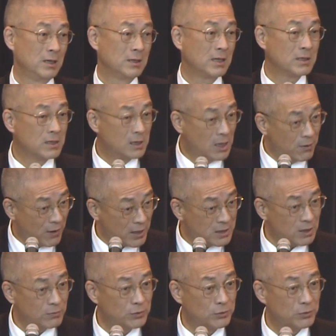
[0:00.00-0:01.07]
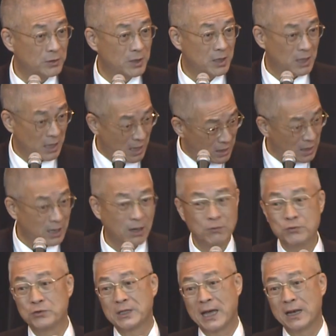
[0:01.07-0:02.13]
但是地方政府也得要
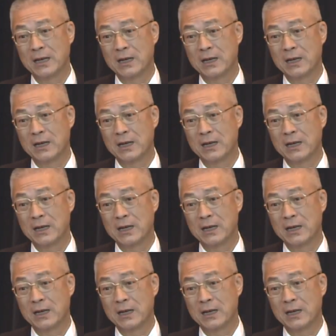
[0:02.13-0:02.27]
负担。